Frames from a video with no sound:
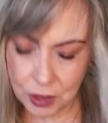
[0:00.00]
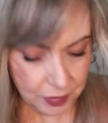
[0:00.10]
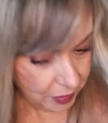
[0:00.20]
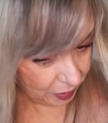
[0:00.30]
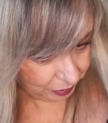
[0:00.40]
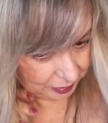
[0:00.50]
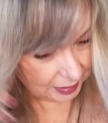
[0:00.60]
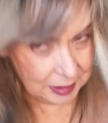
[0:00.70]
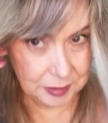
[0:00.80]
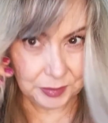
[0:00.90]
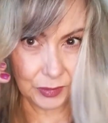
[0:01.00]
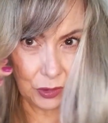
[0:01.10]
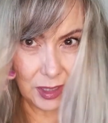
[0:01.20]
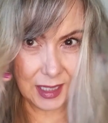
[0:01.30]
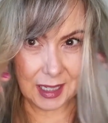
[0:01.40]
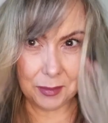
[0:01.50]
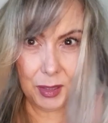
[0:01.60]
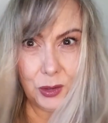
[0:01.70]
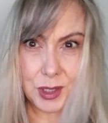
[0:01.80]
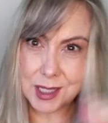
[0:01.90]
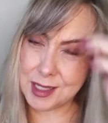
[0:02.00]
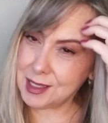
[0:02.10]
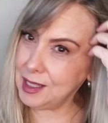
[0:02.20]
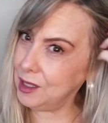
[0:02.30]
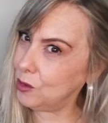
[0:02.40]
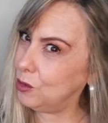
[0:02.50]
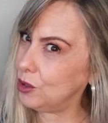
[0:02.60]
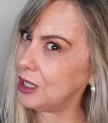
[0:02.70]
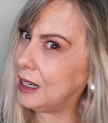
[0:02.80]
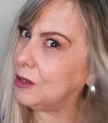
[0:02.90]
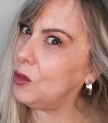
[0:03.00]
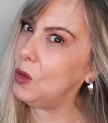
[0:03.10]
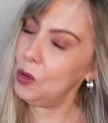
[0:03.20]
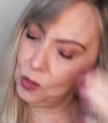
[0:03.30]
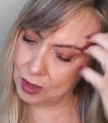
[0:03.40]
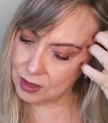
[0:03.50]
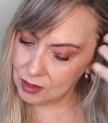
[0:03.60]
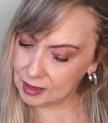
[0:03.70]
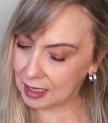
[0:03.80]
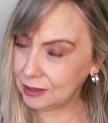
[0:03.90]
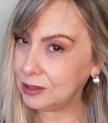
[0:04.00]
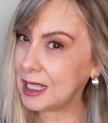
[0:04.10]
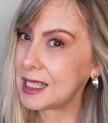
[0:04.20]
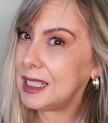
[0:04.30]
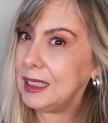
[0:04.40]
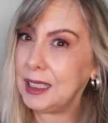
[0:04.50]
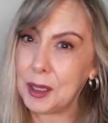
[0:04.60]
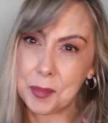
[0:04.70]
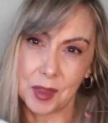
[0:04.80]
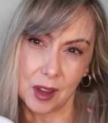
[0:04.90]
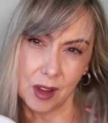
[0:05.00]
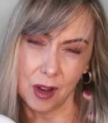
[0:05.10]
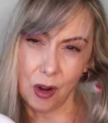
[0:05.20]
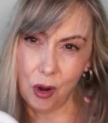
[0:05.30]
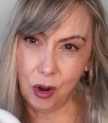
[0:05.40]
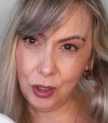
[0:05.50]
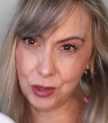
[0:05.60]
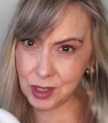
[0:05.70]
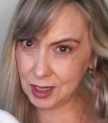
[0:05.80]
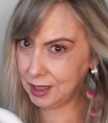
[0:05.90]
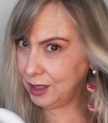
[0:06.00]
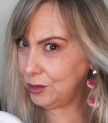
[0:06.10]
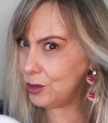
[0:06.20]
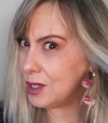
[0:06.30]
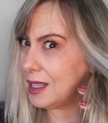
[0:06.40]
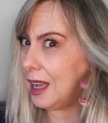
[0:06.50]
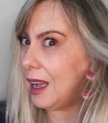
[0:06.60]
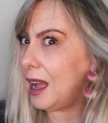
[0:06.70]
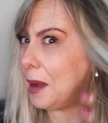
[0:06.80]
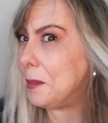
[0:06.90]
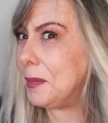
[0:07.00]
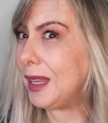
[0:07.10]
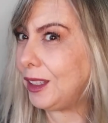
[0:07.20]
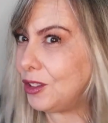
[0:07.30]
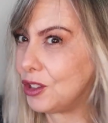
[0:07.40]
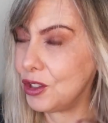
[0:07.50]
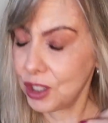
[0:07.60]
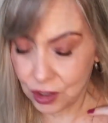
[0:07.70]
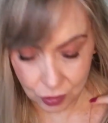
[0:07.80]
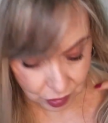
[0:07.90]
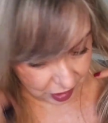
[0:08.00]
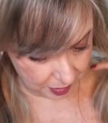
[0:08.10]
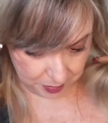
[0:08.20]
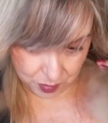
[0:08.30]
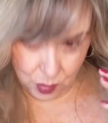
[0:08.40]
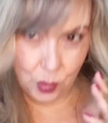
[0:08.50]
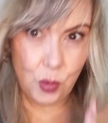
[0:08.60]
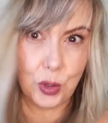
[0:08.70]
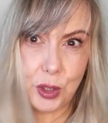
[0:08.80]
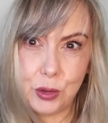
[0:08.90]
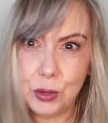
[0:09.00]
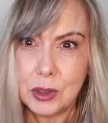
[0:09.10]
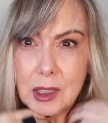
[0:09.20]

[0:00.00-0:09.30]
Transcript: volta com esse cabelo seco já com o resultado dessa linha Olhos Gregos da Amende. Gente, eu gostei muito